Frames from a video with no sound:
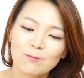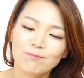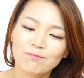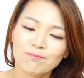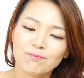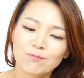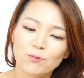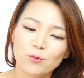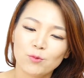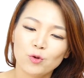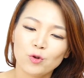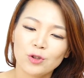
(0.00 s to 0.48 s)

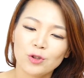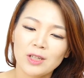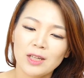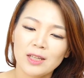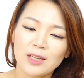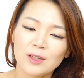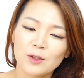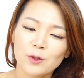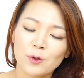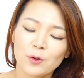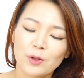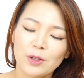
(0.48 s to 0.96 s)
음,
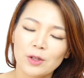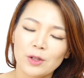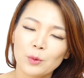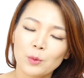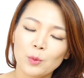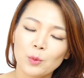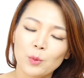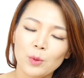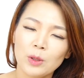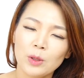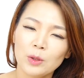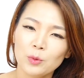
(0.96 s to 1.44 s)
문자나 전화
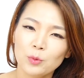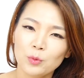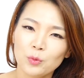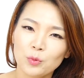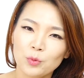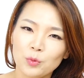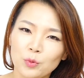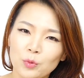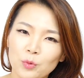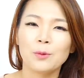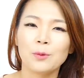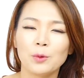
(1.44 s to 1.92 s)

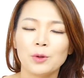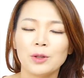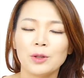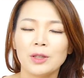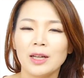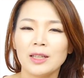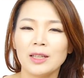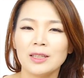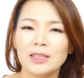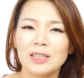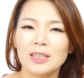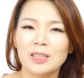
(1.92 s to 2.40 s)
통화도
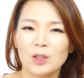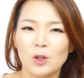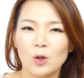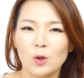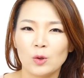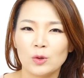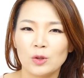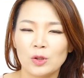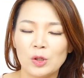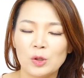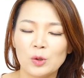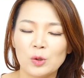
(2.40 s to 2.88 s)
못하는
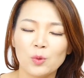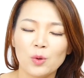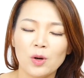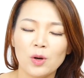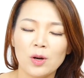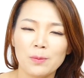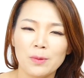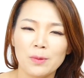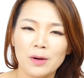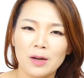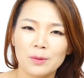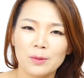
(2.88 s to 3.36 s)
그런
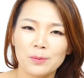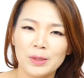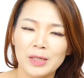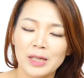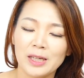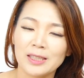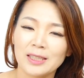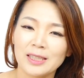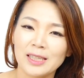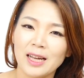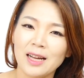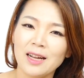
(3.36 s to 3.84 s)
죄송한 마음이
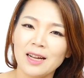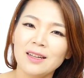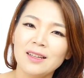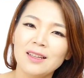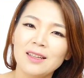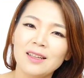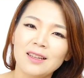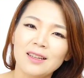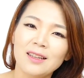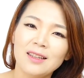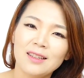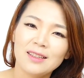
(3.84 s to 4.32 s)
항상
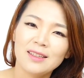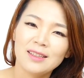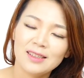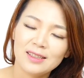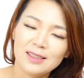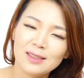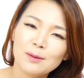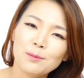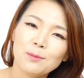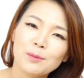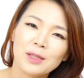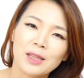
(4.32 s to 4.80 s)

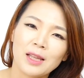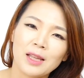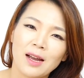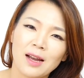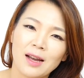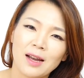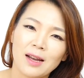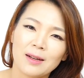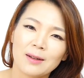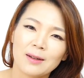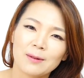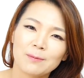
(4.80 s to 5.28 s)

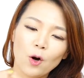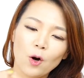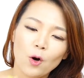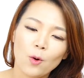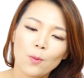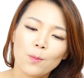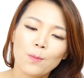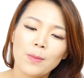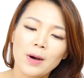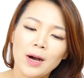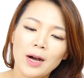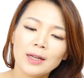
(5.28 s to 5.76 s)
있습니다.
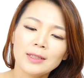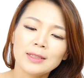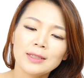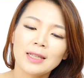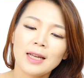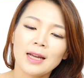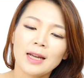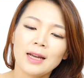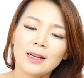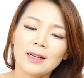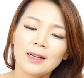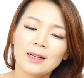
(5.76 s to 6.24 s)
엄마
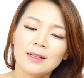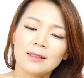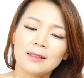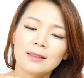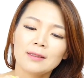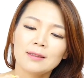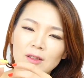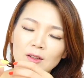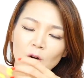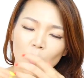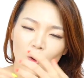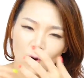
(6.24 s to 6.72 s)

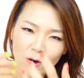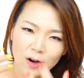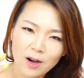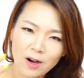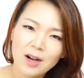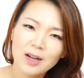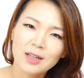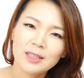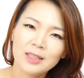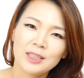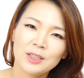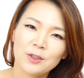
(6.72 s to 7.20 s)
항상
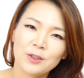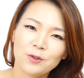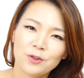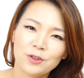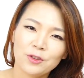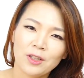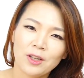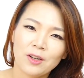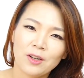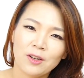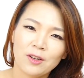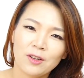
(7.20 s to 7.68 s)

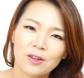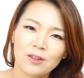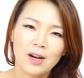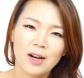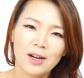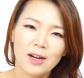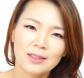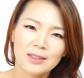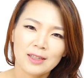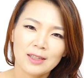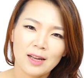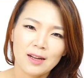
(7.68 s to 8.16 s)
건강하시고요.
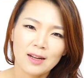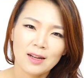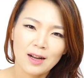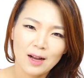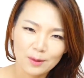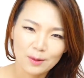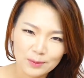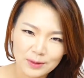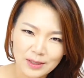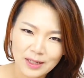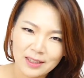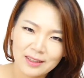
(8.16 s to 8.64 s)
항상
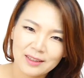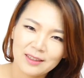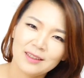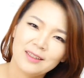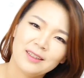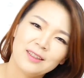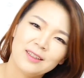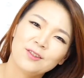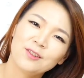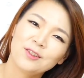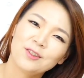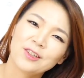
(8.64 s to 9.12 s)

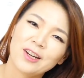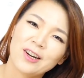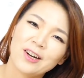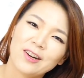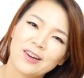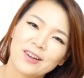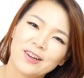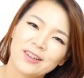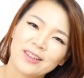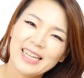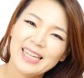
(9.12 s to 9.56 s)
감사드리고요.